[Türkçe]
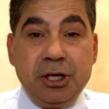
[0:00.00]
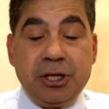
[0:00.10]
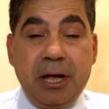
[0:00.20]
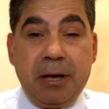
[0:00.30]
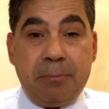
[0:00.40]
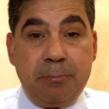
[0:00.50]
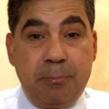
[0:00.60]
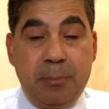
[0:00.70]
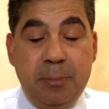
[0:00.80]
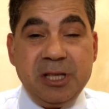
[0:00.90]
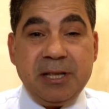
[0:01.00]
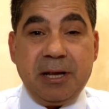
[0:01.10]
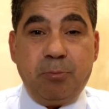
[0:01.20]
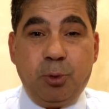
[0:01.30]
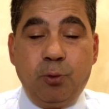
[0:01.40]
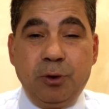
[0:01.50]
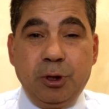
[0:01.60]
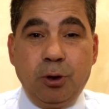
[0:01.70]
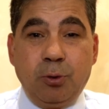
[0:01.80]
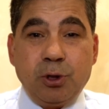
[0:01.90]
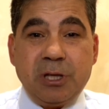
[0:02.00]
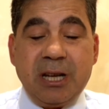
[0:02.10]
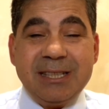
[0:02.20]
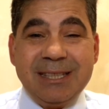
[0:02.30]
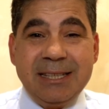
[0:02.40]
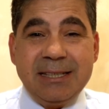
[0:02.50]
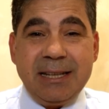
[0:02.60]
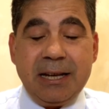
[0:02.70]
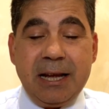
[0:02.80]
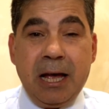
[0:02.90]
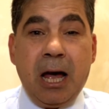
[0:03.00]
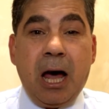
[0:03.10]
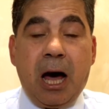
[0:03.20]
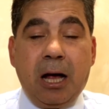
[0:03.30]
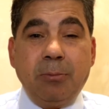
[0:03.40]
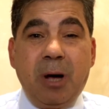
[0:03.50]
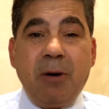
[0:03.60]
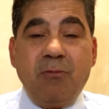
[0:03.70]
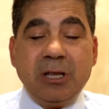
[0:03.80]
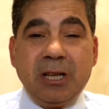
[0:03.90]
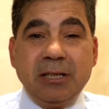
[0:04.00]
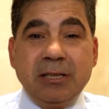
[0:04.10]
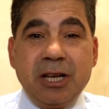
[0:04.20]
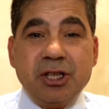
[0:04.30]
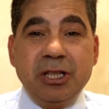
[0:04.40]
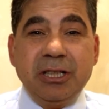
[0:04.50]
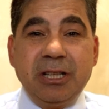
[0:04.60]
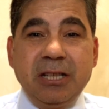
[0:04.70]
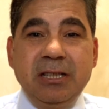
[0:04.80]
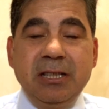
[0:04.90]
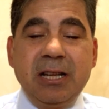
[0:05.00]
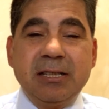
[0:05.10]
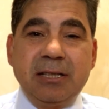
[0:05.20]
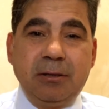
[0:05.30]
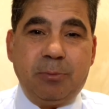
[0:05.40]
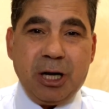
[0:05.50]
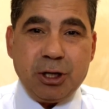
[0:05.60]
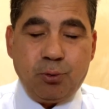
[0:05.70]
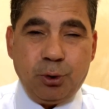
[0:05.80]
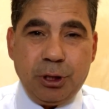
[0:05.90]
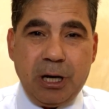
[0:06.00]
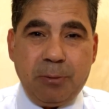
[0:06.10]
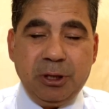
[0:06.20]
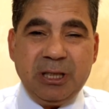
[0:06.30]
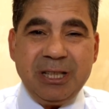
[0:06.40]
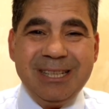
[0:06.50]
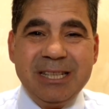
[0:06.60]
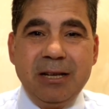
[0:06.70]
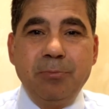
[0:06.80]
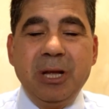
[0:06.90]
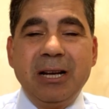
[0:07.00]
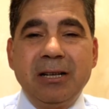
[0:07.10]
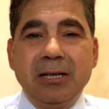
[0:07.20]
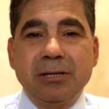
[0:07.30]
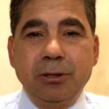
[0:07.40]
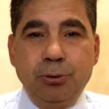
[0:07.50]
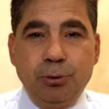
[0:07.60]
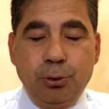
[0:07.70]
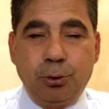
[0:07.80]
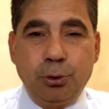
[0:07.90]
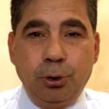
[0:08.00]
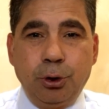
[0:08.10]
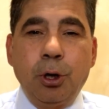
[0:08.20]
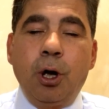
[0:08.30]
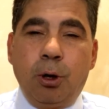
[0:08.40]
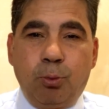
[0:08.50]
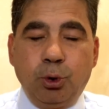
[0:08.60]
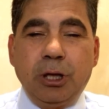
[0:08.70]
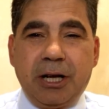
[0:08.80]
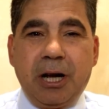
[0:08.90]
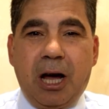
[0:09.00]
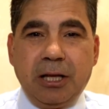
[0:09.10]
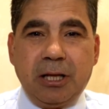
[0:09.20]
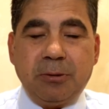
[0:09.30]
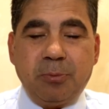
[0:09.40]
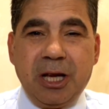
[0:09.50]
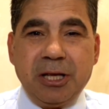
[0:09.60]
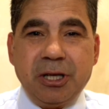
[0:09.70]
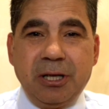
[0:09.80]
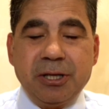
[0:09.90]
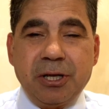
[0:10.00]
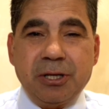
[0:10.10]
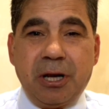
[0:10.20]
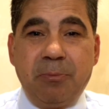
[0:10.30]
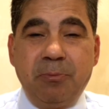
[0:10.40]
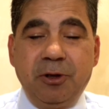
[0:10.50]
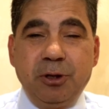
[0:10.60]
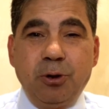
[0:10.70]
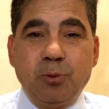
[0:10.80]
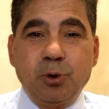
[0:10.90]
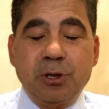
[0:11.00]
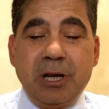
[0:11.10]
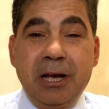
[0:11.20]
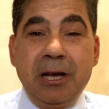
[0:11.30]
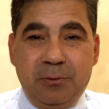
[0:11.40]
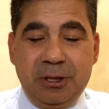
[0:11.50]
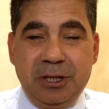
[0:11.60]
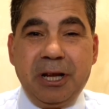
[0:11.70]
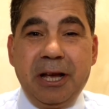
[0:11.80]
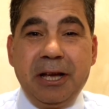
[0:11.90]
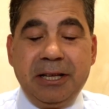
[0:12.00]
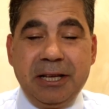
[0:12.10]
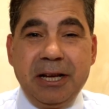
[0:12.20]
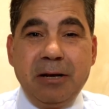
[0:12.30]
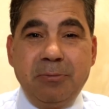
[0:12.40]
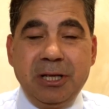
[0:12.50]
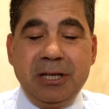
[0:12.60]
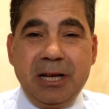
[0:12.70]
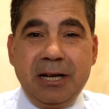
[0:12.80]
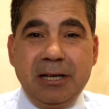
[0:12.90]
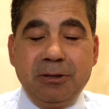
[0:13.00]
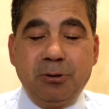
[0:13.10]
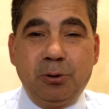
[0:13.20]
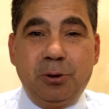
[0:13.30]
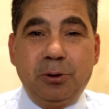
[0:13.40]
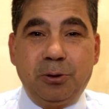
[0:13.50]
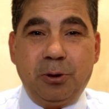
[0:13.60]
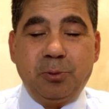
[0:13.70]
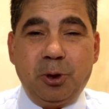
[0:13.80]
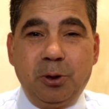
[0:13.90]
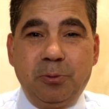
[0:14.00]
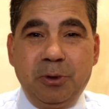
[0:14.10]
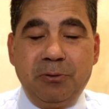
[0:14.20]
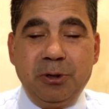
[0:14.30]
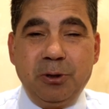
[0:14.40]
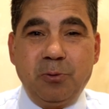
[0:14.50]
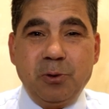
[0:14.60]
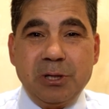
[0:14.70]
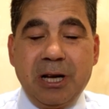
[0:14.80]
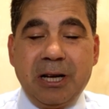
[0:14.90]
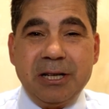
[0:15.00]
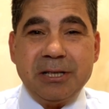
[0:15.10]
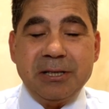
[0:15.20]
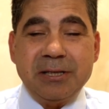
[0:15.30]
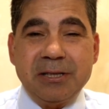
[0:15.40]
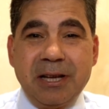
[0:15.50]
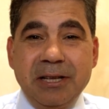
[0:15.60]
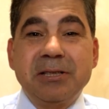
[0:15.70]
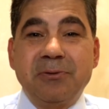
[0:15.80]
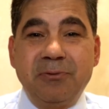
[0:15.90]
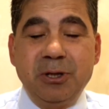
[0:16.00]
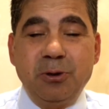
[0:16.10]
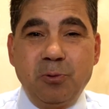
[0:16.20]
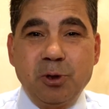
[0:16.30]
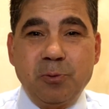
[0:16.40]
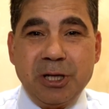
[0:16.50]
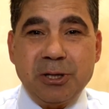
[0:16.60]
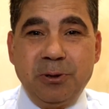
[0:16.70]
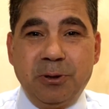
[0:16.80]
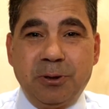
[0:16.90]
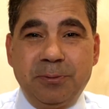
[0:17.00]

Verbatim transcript: İşte biz de bu videomuzda sizlere Alman vatandaşlığına nasıl başvuru yapılır, işlemler nasıl yürütülür bunları anlatmaya çalışacağım videomuzda. Yine genel bilgilerle dolu, dop dolu bir videomuzla karşınızdayız. Videomuz başlıyor.